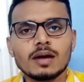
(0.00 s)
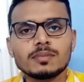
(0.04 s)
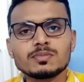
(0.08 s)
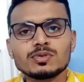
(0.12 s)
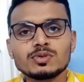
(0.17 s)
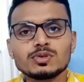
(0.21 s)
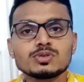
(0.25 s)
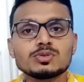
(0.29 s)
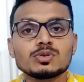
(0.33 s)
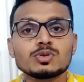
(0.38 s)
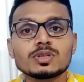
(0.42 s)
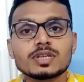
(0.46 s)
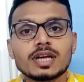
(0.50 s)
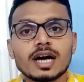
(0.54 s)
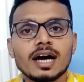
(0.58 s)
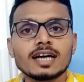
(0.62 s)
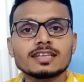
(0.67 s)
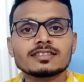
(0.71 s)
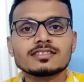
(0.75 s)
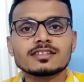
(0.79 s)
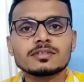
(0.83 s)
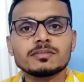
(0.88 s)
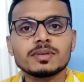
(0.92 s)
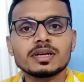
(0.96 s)
अब दोस्तों
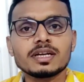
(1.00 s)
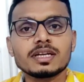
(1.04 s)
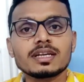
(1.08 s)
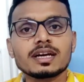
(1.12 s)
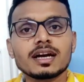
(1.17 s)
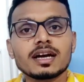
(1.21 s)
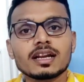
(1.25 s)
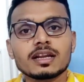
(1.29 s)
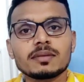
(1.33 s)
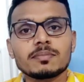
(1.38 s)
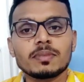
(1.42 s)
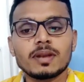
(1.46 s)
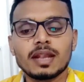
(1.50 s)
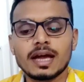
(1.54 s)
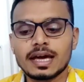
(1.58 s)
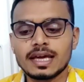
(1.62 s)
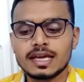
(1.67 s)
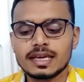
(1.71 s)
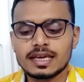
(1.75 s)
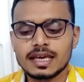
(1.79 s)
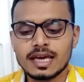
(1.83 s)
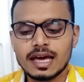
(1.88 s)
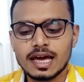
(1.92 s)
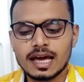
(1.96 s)
टास्कमेट का
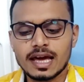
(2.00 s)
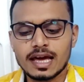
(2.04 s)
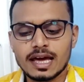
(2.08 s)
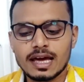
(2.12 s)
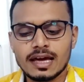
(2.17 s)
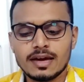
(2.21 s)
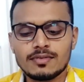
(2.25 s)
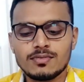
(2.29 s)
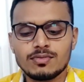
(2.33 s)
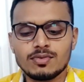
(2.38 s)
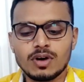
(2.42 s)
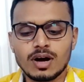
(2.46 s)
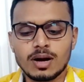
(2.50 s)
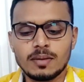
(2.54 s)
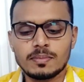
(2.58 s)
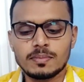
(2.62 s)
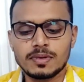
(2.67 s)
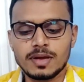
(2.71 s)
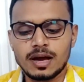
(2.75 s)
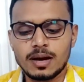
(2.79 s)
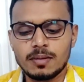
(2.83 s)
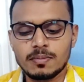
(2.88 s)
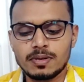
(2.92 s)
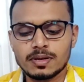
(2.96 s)
रिप्लाई क्या आया है वो आप
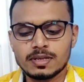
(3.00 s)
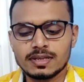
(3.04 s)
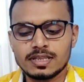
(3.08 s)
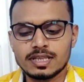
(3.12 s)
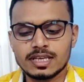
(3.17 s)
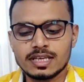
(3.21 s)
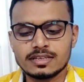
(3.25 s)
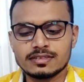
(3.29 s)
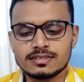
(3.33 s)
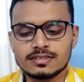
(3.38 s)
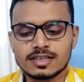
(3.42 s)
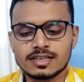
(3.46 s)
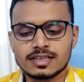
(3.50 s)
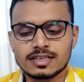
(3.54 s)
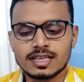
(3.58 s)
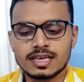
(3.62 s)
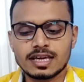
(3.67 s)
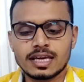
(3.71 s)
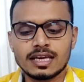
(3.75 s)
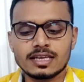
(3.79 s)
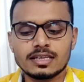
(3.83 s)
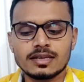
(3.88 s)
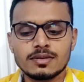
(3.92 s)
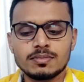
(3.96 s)
यहाँ पर देख सकते
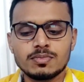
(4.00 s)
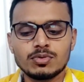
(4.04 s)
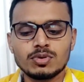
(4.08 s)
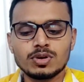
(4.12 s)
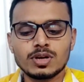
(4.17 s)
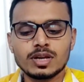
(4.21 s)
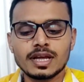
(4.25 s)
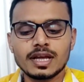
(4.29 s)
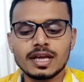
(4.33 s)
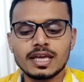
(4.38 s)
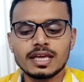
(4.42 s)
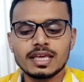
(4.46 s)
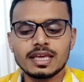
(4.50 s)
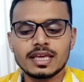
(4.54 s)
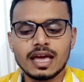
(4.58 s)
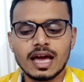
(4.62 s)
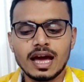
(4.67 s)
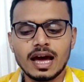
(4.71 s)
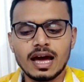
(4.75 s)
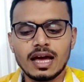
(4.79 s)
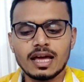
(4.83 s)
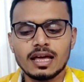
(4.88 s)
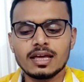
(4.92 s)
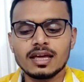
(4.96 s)
हैं ये बोल रहे हैं कि
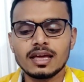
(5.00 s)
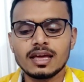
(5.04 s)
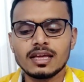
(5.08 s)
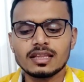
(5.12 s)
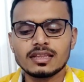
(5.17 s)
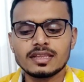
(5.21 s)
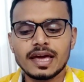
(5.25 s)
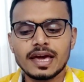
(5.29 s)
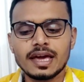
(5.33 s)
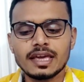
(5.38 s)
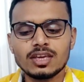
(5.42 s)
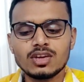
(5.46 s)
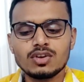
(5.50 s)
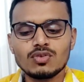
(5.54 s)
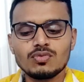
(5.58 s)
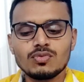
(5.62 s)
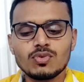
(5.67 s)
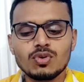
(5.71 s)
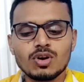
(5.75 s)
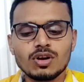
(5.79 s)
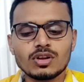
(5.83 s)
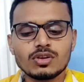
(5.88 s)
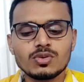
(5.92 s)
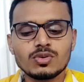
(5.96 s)
हाय थैंक यू
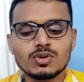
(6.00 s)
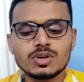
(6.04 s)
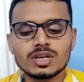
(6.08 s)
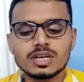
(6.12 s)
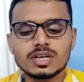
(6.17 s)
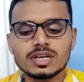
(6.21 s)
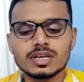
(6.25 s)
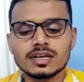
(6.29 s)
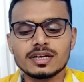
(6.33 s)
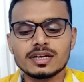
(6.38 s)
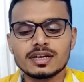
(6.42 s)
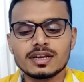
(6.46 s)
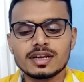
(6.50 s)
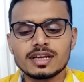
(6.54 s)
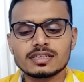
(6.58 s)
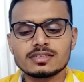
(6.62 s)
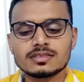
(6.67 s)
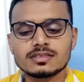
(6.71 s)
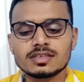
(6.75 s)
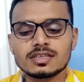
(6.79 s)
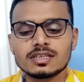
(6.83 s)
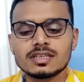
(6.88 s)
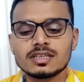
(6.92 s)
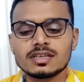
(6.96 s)
फॉर योर
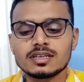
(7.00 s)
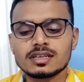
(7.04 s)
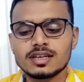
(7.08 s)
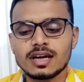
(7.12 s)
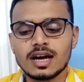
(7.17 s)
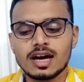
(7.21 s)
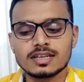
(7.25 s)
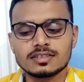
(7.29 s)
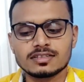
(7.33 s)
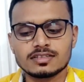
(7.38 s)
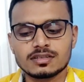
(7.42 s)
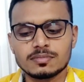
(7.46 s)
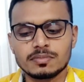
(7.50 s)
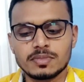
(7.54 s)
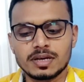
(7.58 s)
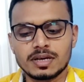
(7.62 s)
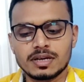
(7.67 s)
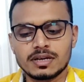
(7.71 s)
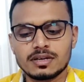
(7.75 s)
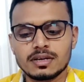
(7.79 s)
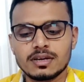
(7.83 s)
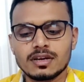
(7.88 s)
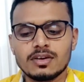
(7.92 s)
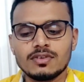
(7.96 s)
इंटरेस्ट इन
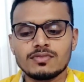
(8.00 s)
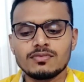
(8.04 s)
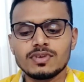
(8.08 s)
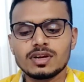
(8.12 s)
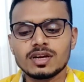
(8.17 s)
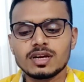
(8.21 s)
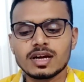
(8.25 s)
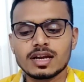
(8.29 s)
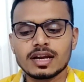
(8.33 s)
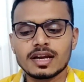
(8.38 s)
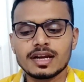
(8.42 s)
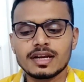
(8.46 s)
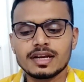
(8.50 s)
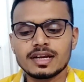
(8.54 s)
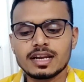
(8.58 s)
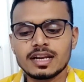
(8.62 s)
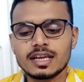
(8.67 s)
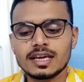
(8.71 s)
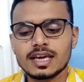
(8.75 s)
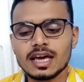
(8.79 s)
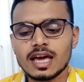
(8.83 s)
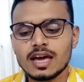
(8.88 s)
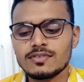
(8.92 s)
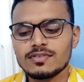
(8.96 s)
टास्कमेट वी
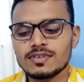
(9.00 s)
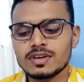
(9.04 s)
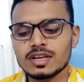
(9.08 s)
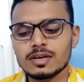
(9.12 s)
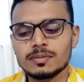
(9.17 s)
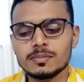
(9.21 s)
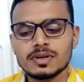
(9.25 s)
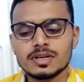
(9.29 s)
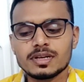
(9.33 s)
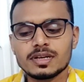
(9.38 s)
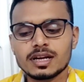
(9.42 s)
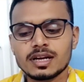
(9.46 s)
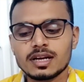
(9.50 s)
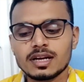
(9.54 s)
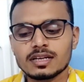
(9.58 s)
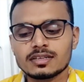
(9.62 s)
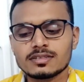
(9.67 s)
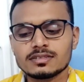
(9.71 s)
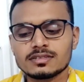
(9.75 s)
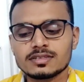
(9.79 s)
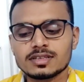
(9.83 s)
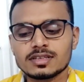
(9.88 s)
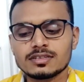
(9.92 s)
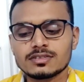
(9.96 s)
करेंटली हैव लिमिटेड
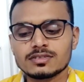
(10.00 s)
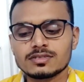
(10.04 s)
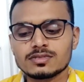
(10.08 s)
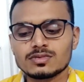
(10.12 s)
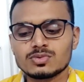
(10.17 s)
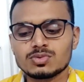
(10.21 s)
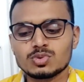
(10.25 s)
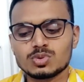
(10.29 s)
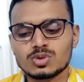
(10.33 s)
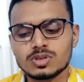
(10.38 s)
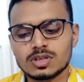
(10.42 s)
एक्सेस टू